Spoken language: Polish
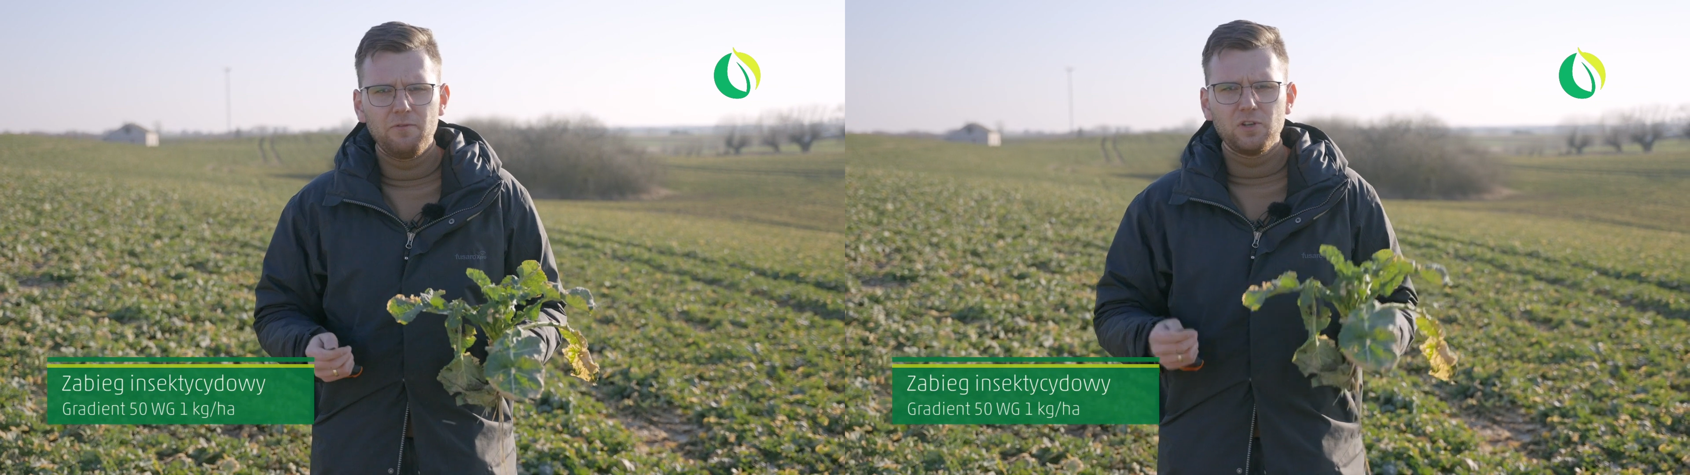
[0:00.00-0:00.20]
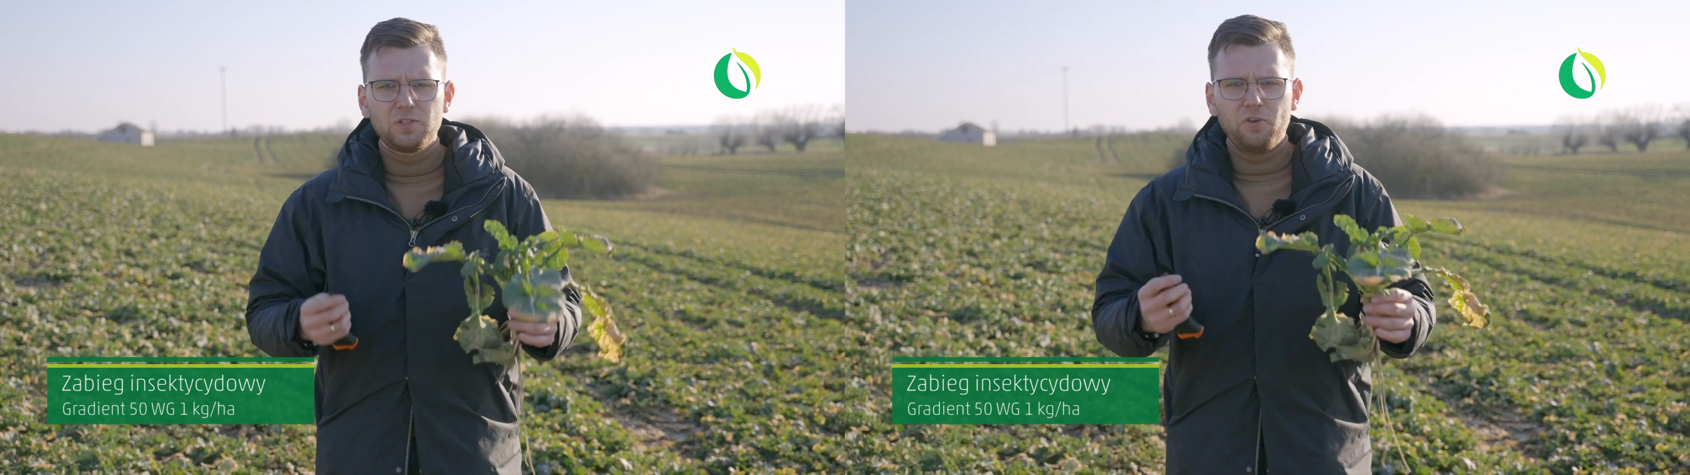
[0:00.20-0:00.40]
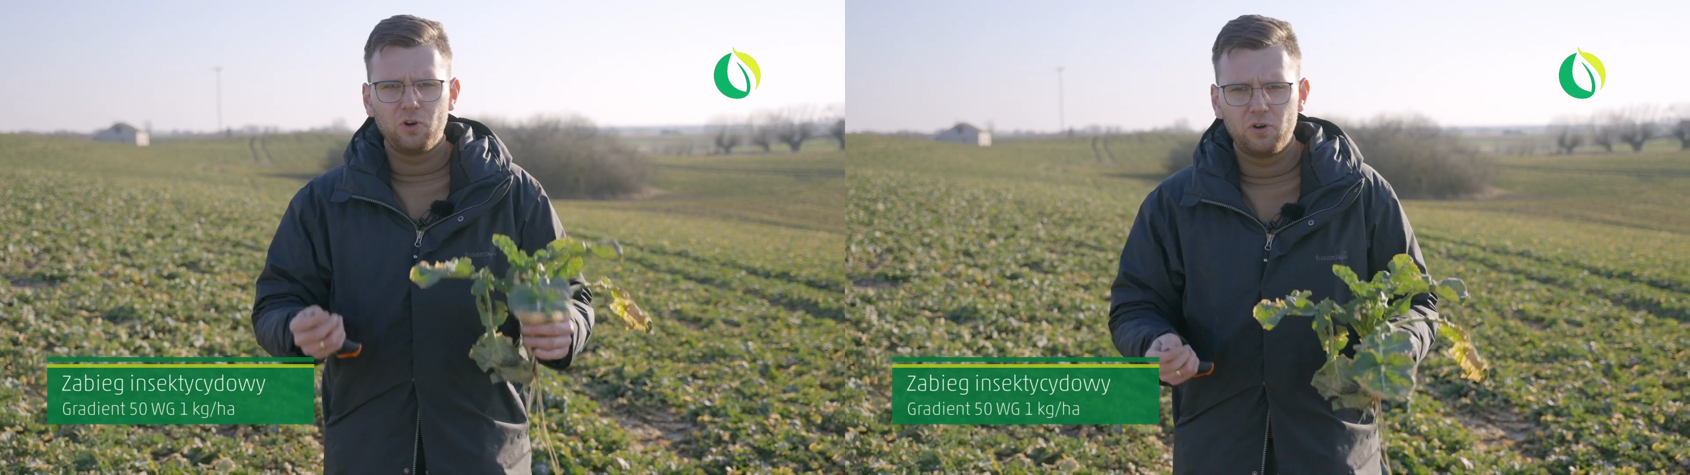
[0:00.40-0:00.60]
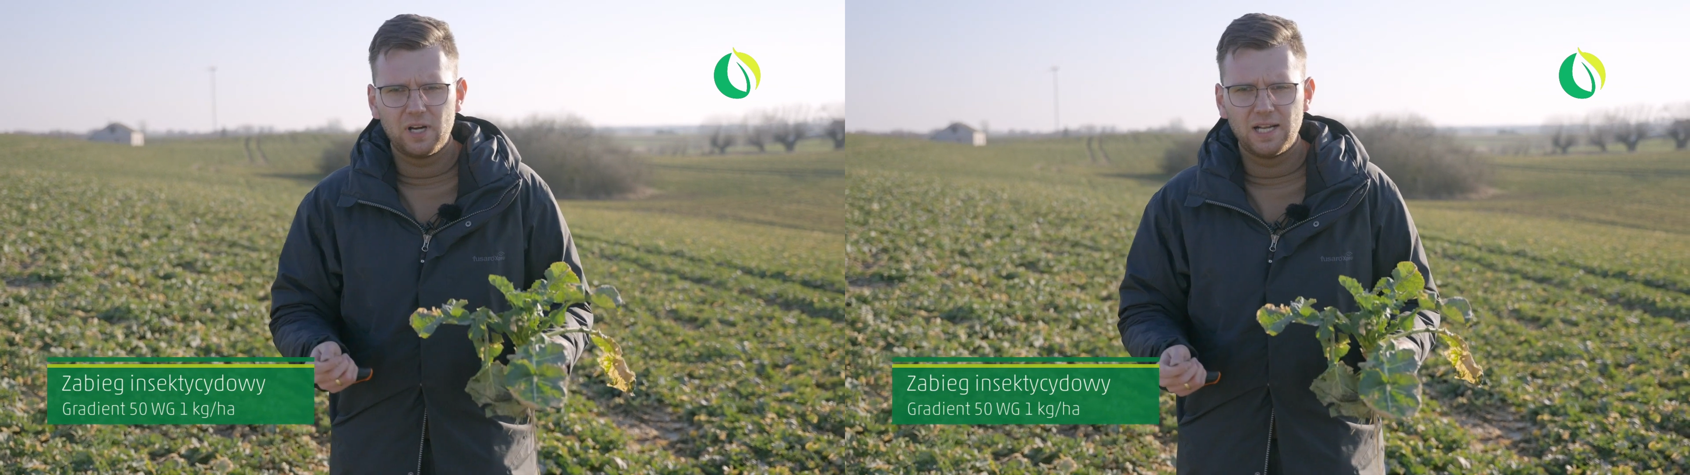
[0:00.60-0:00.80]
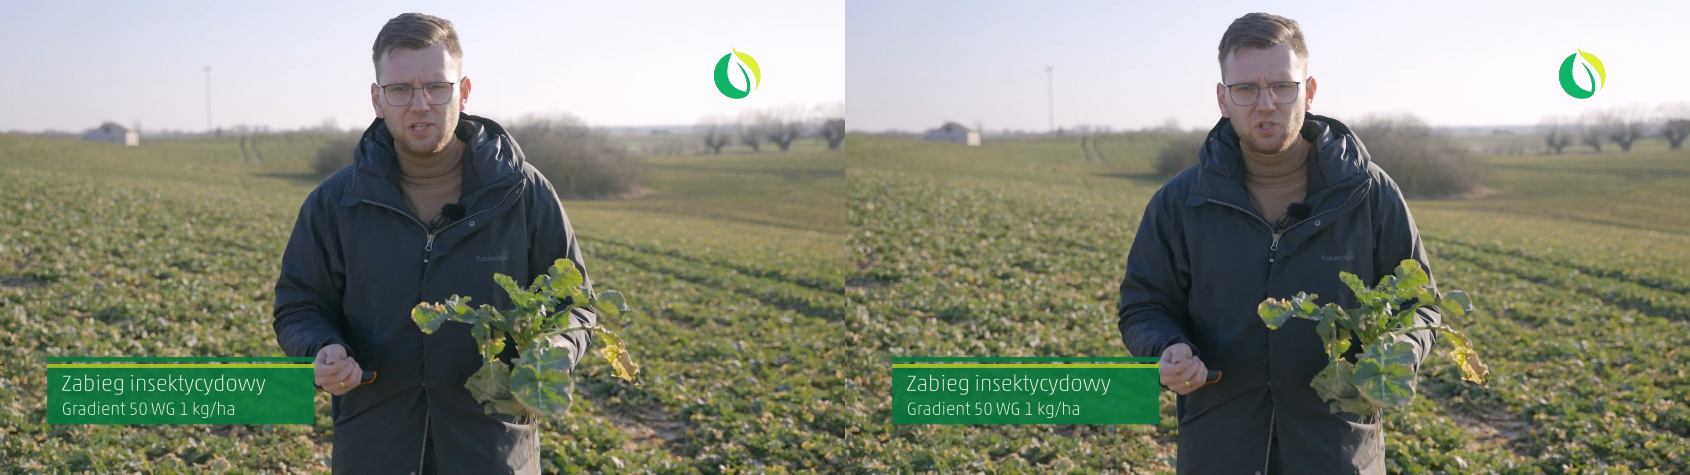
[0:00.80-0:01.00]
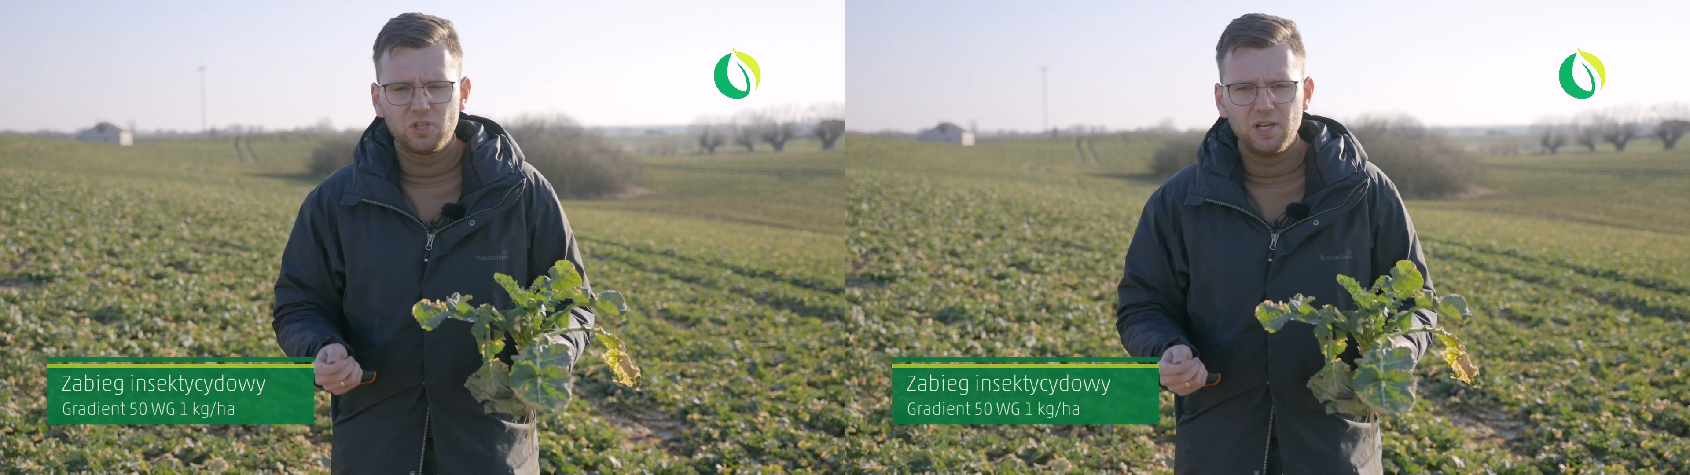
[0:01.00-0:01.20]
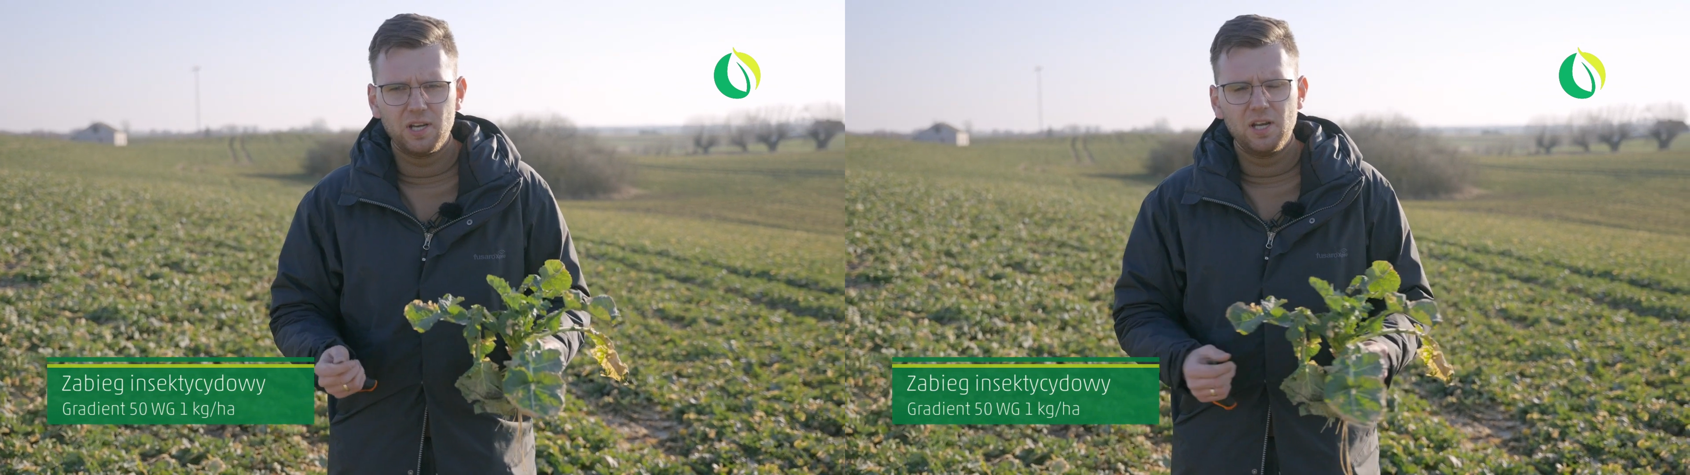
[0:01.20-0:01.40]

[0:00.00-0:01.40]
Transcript: fosforoorganicznych,